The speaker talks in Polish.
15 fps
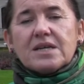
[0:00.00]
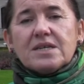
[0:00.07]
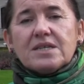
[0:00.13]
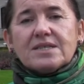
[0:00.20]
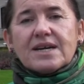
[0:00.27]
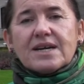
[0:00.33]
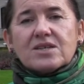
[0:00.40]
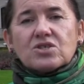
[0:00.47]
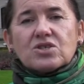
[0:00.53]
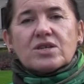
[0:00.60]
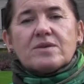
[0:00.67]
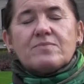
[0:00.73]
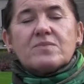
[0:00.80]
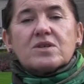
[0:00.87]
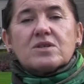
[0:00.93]
i
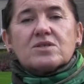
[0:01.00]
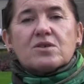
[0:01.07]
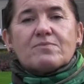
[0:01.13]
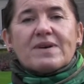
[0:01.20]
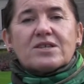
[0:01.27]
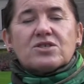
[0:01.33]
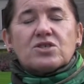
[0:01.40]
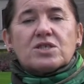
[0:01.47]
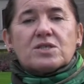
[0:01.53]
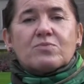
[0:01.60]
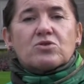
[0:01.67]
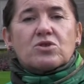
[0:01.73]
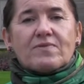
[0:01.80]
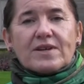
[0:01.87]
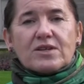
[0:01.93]
także zobaczyć
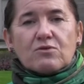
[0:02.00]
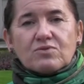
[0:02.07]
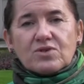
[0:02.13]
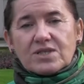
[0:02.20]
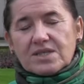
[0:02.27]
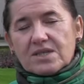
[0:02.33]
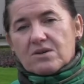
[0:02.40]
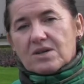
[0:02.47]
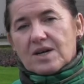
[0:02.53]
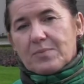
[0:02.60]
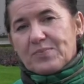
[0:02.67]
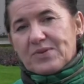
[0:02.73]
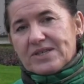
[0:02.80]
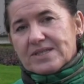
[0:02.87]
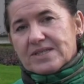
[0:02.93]
zbudowaną przez niego
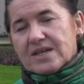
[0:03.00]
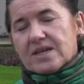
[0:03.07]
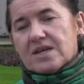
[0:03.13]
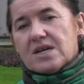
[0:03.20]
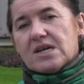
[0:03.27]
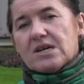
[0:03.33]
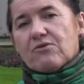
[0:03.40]
kaplicę,